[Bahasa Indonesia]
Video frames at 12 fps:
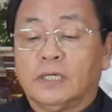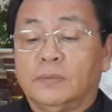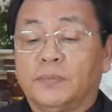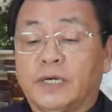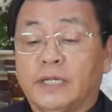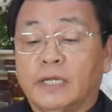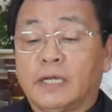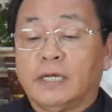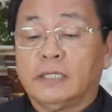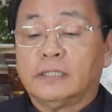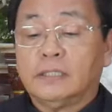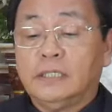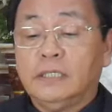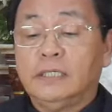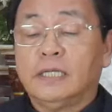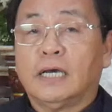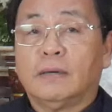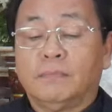karena mereka
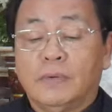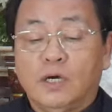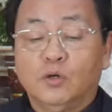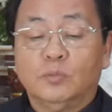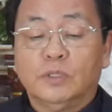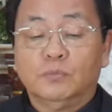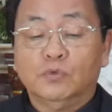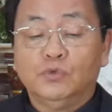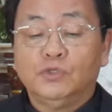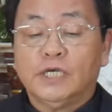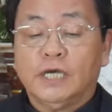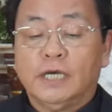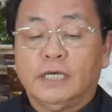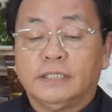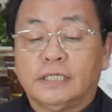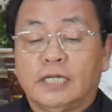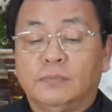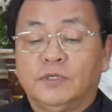tidak mau memuja
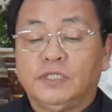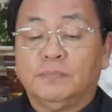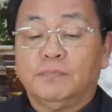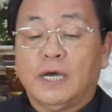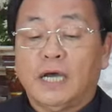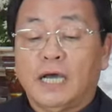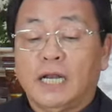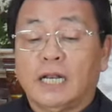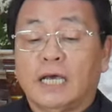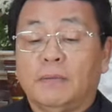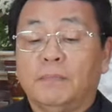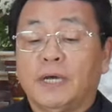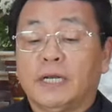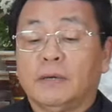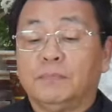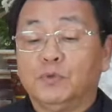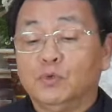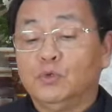dan menyembah Allah
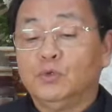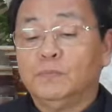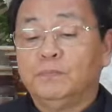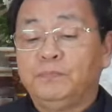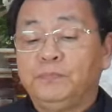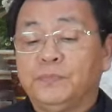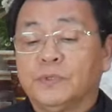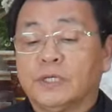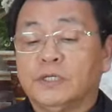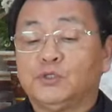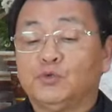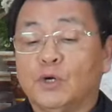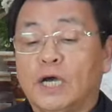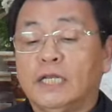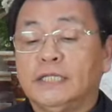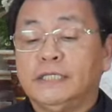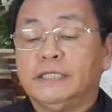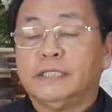manapun
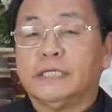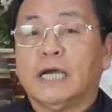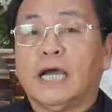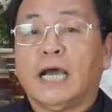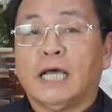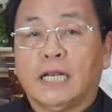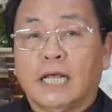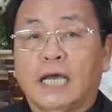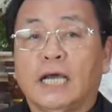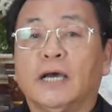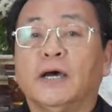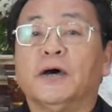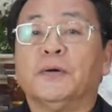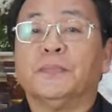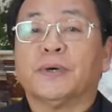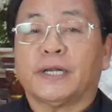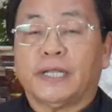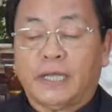kecuali Allah
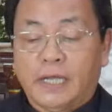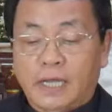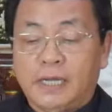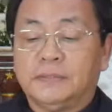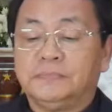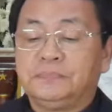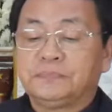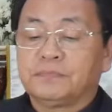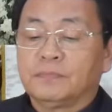mereka.